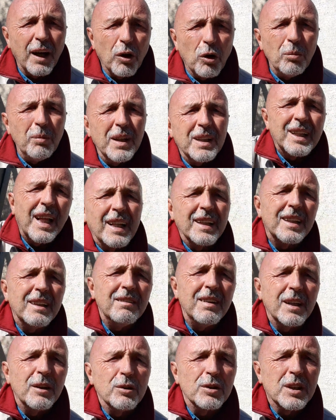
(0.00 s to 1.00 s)
come tanti
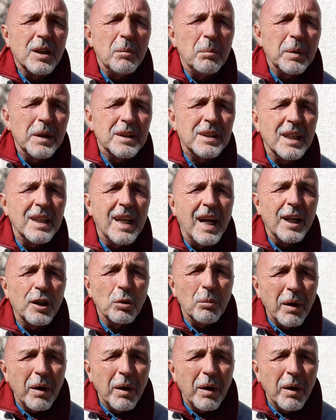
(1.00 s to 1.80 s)
vi hanno sempre insegnato.